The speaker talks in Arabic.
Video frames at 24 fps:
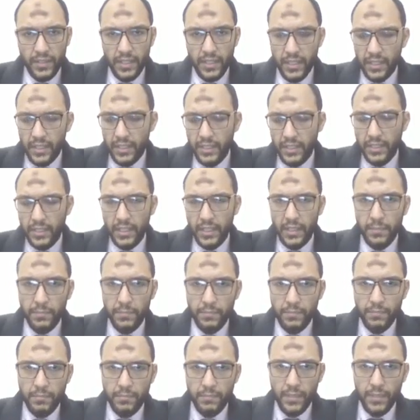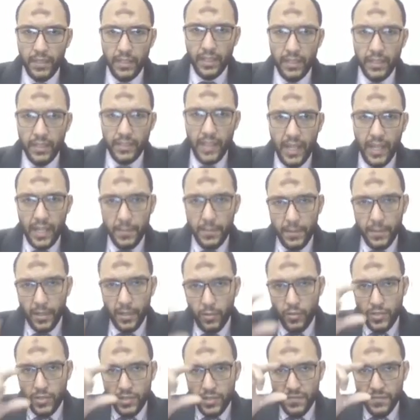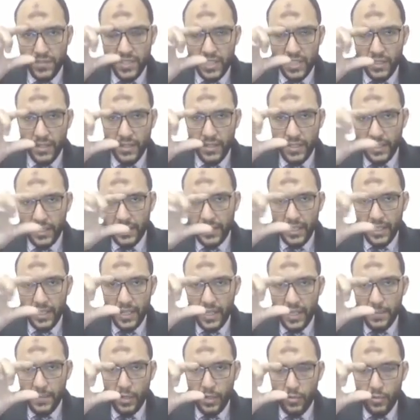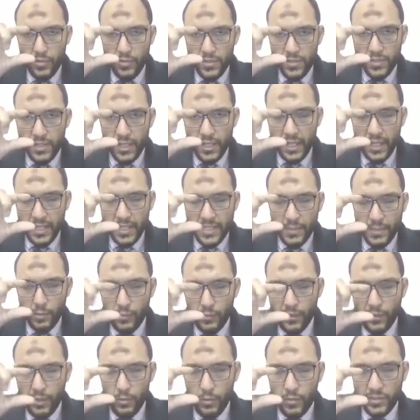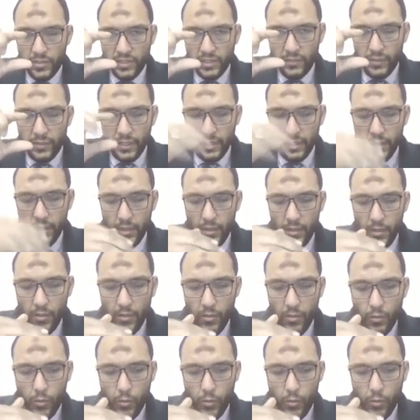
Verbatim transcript: هقفلها لان انا يعني ده هيبقى جزء في الص... يعني ده هيبقى جزء عايز اعمله في اول الصفحه